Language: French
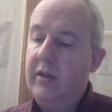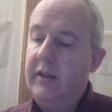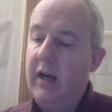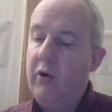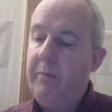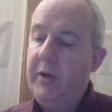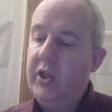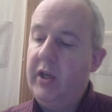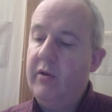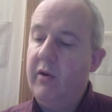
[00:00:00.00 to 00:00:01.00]
car le
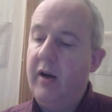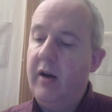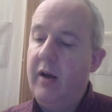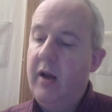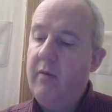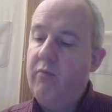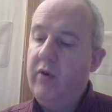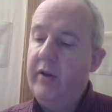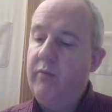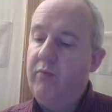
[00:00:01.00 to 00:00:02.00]
péché n'aura
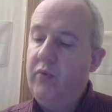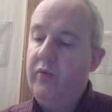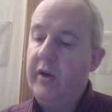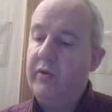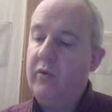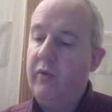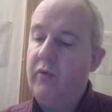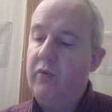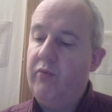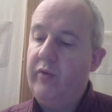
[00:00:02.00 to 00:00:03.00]
point de pouvoir sur
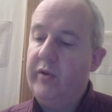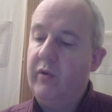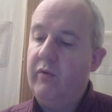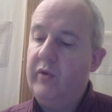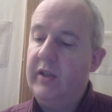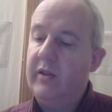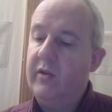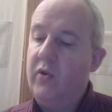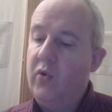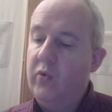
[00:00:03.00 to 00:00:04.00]
vous, puisque vous êtes
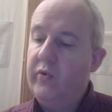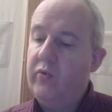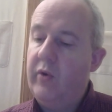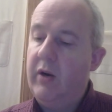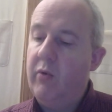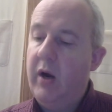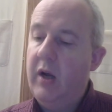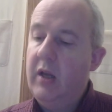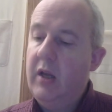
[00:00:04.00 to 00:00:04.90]
non sous la loi,